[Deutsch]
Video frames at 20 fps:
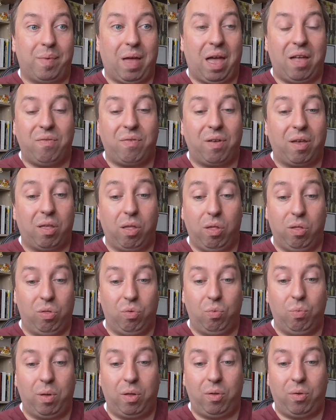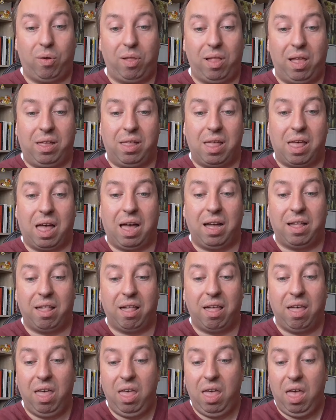einfach super toller
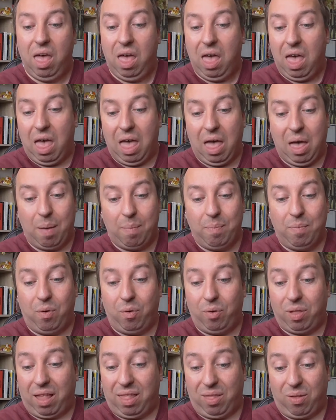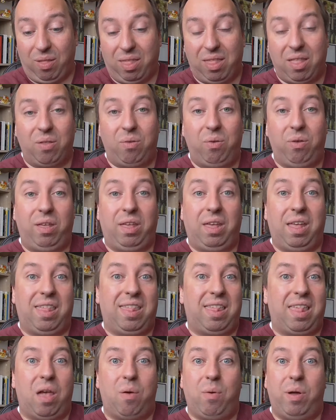Charakter. Ähm, und ansonsten natürlich
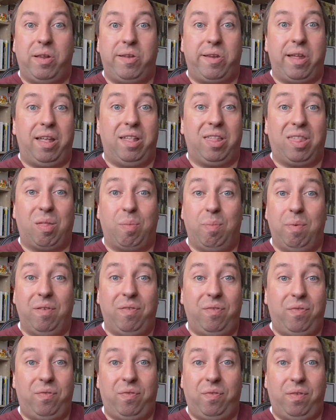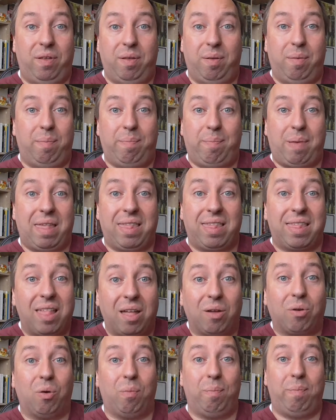Sarah Jane Smith, äh,
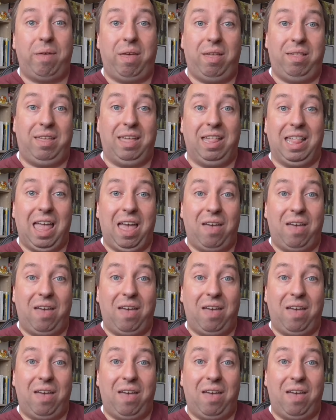bester Companion